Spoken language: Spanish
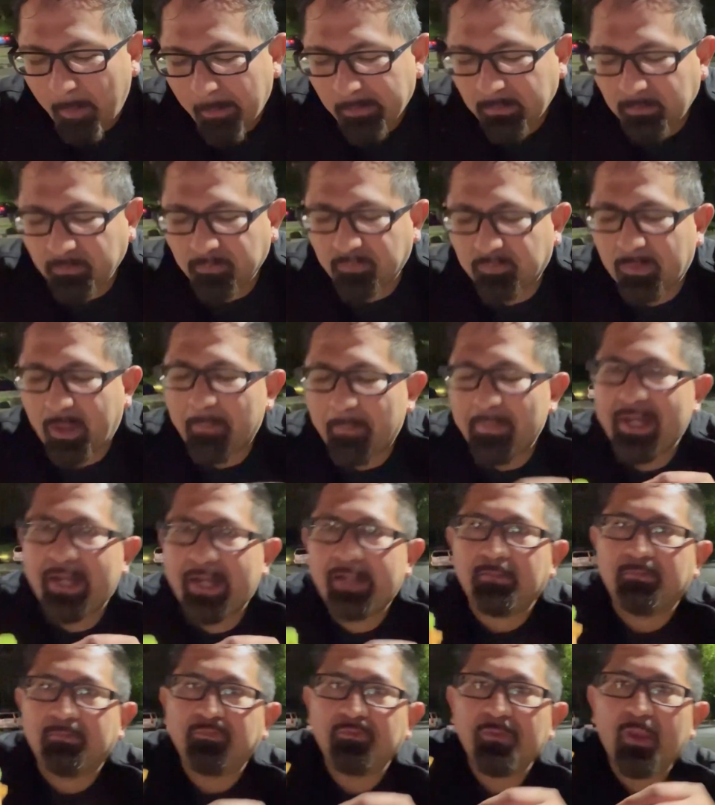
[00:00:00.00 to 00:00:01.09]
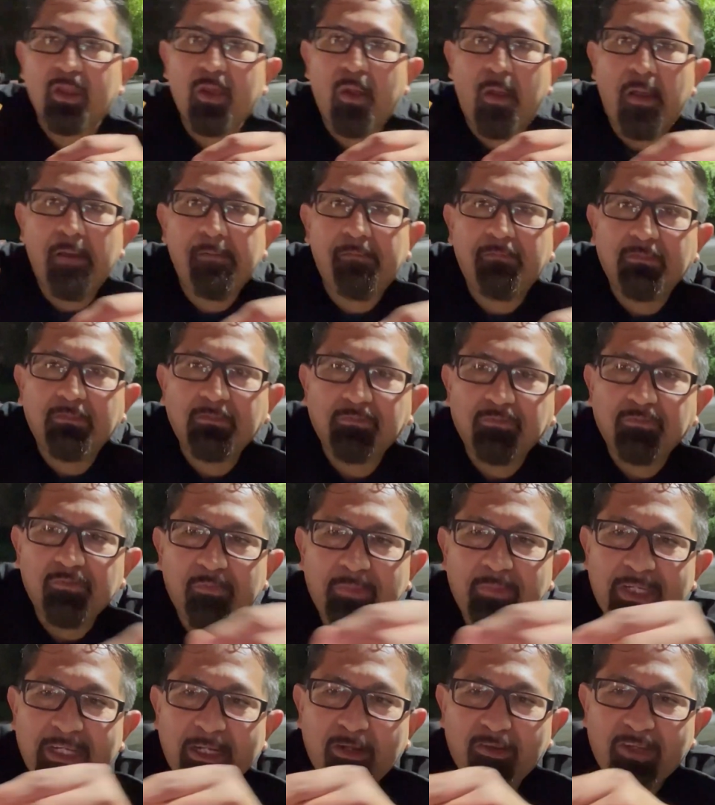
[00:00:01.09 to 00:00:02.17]
Mm, miren,
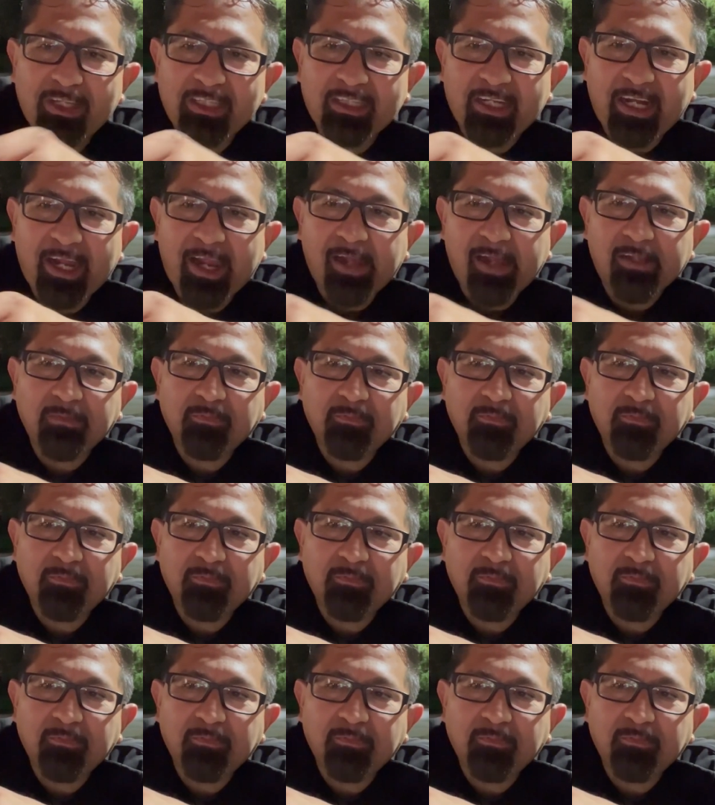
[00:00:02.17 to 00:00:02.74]
miren lo que trae.